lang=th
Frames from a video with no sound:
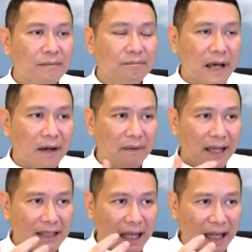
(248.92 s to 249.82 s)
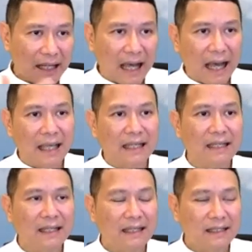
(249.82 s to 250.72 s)
ภาวะทางกาย
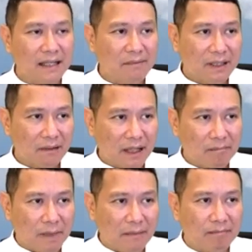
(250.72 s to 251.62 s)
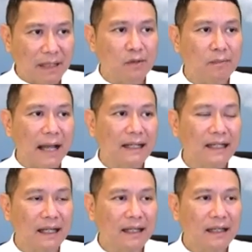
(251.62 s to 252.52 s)
ที่มันกำลังเป็นปัจจุบัน
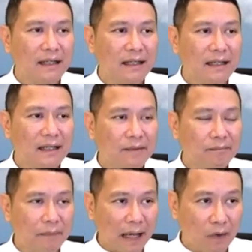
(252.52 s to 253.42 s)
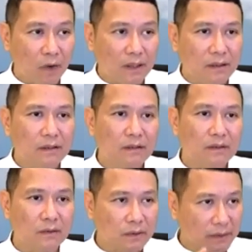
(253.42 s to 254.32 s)
เนี่ยปรากฏ
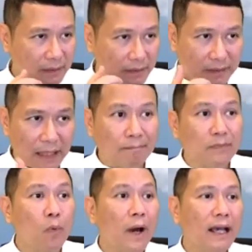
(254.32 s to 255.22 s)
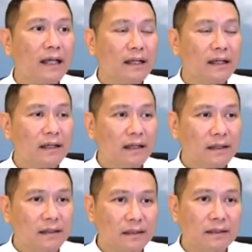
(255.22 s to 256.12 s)
เต็มตัว
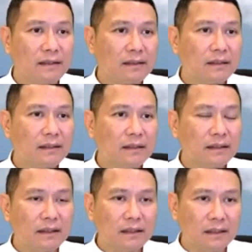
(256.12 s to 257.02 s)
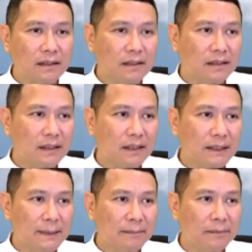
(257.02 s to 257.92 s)
คือคือ
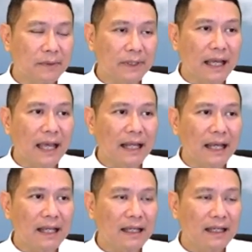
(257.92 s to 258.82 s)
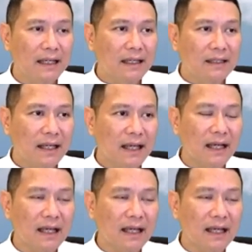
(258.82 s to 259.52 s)
พูดง่ายๆนะถ้า